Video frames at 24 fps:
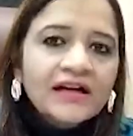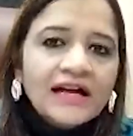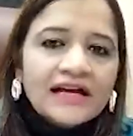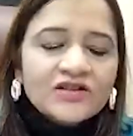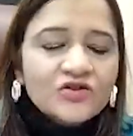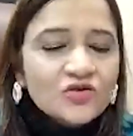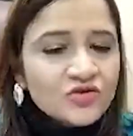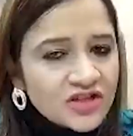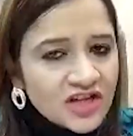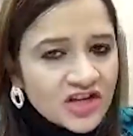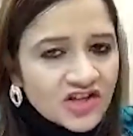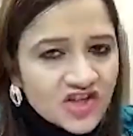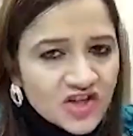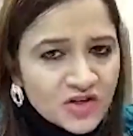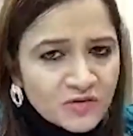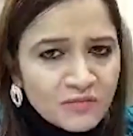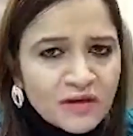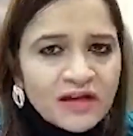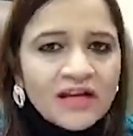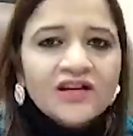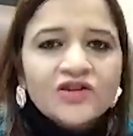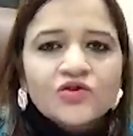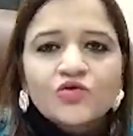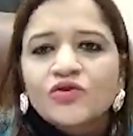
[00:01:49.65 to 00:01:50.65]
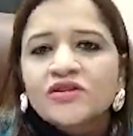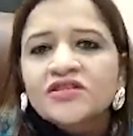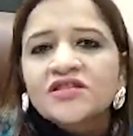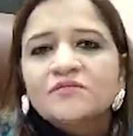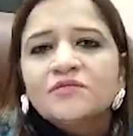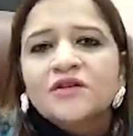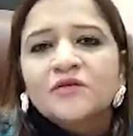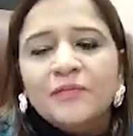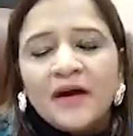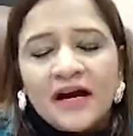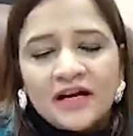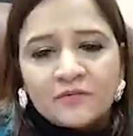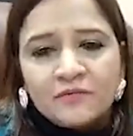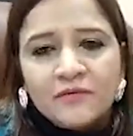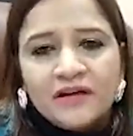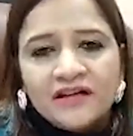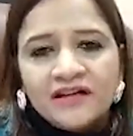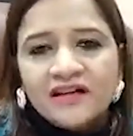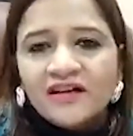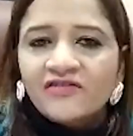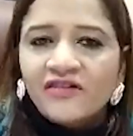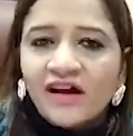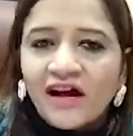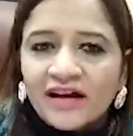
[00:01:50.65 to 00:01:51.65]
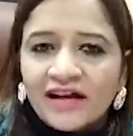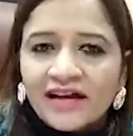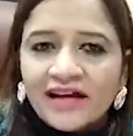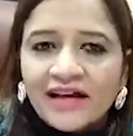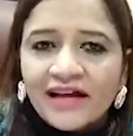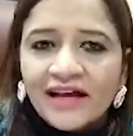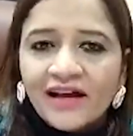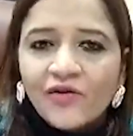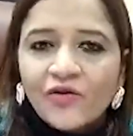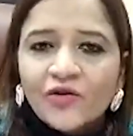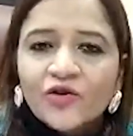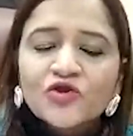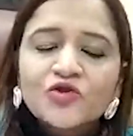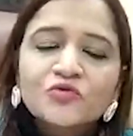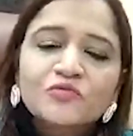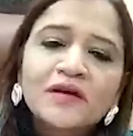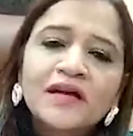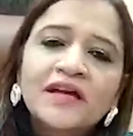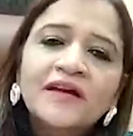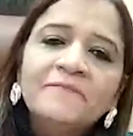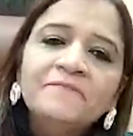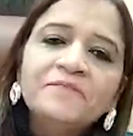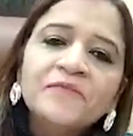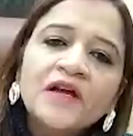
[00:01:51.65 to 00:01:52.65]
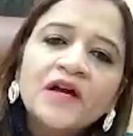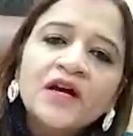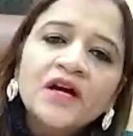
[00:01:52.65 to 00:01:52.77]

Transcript: एसोसिएशन में टूरिज्म डिपार्टमेंट करवा रहा है और उसमें